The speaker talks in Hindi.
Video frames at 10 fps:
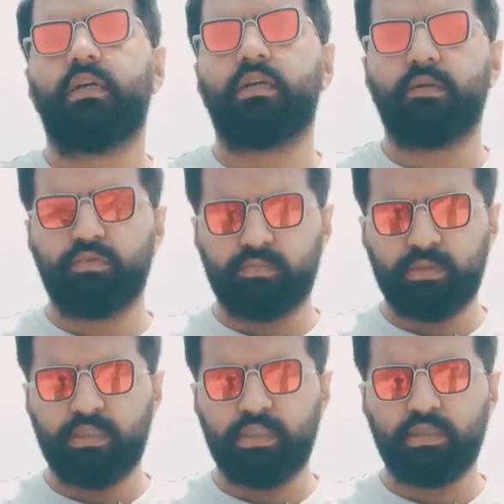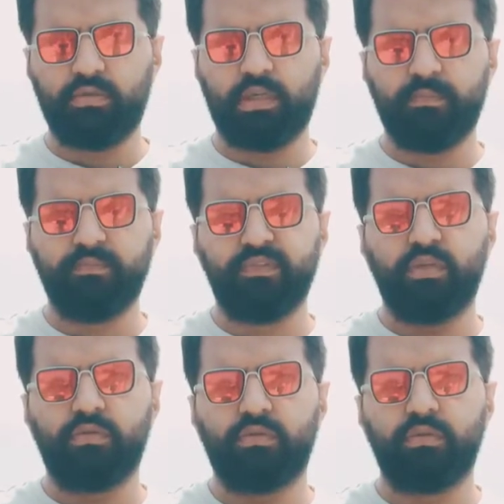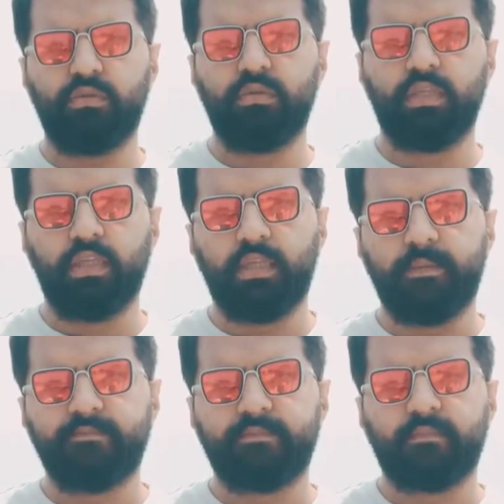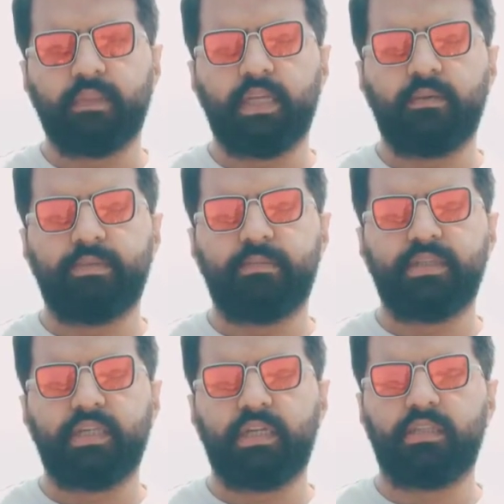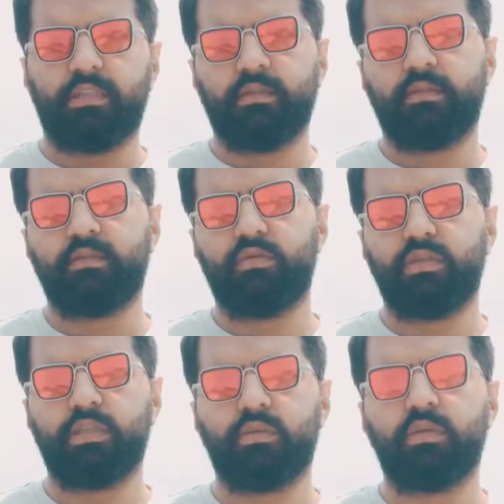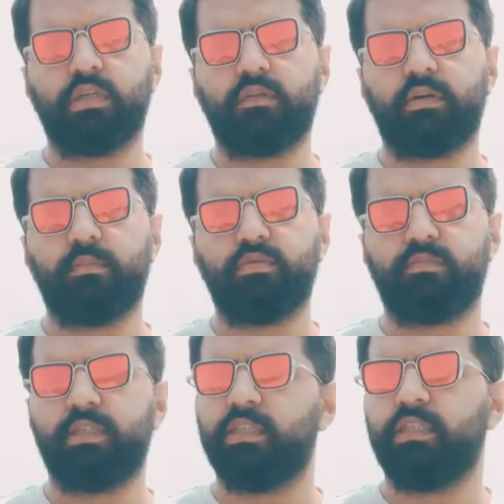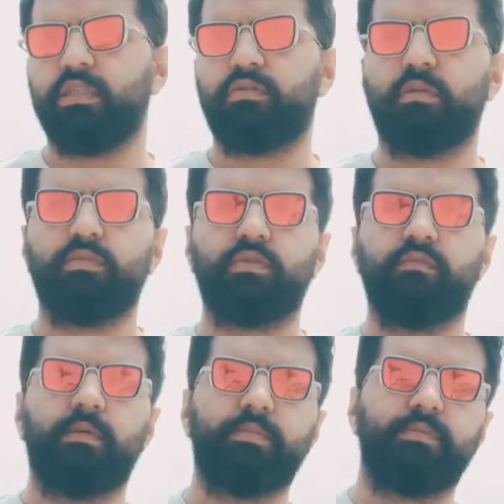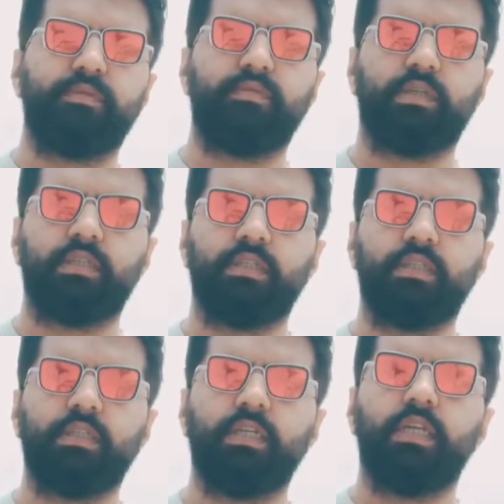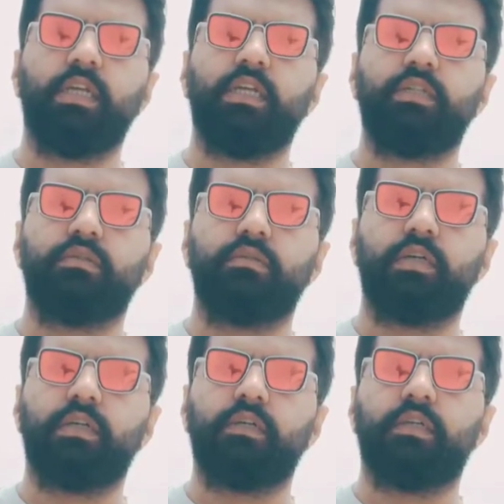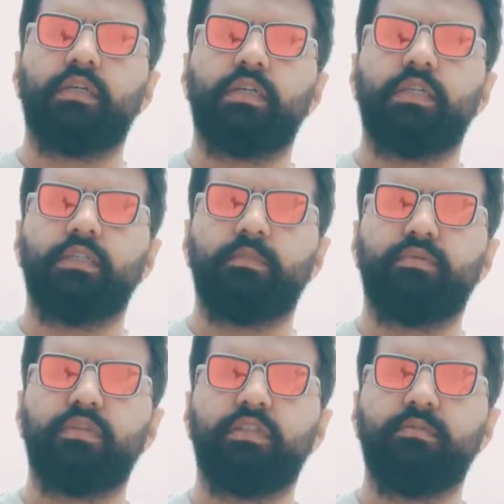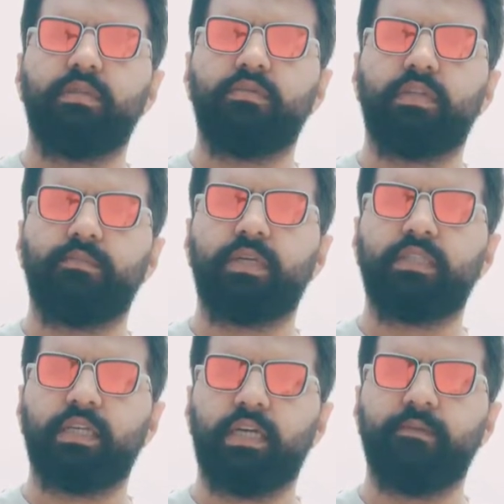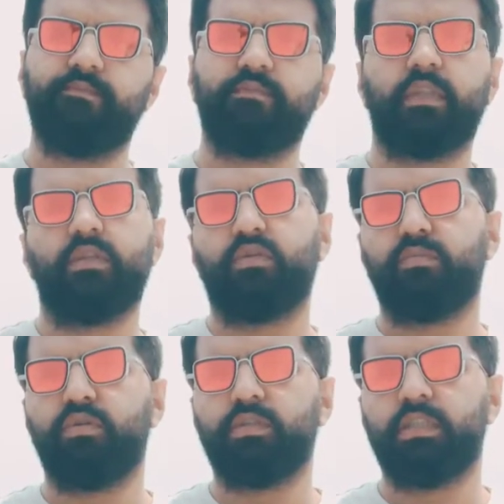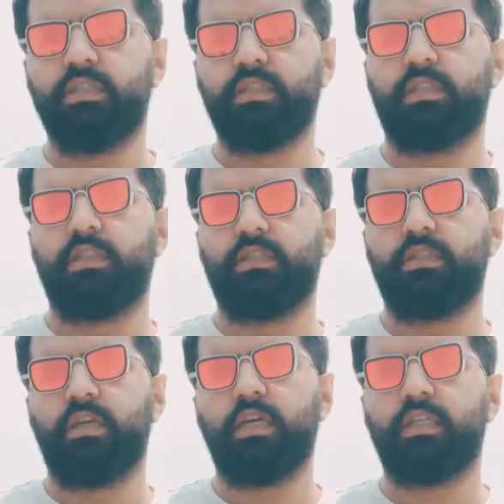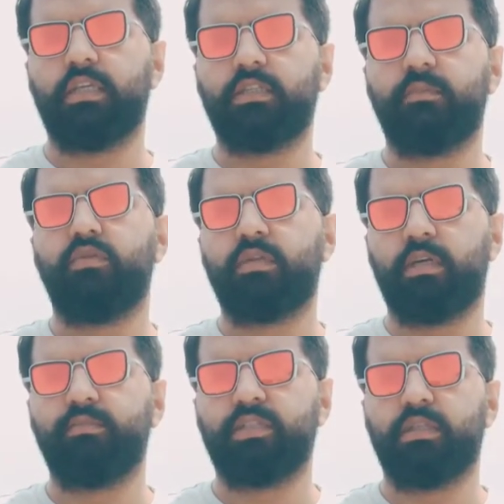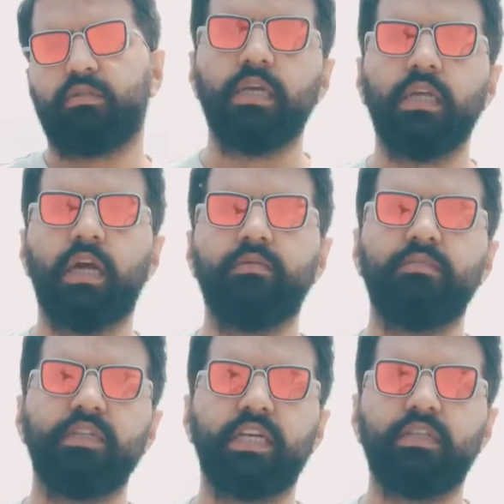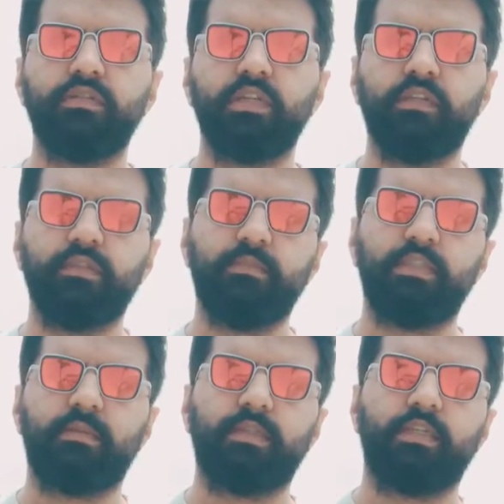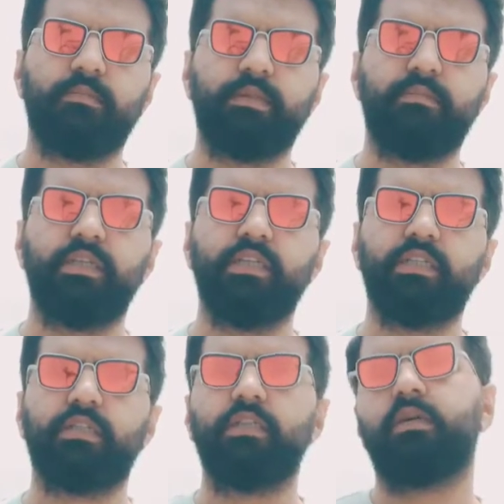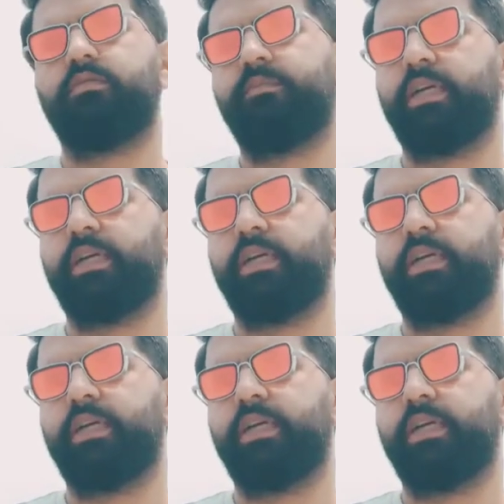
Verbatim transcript: अगर आप मुतमिन हैं तो आप उसको पेमेंट कर दें कोरियर को अगर आप मुतमिन नहीं हैं तो आप उसको वापस भिजवा दें तो अगर ये पॉलिसी भी उनके पास है तो बहुत ही ज़्यादा अच्छी है लेकिन ऐसा बहुत कम चांस होता है अमूमन कैश ऑन डिलीवरी में जब तक आप पेमेंट नहीं करते आपको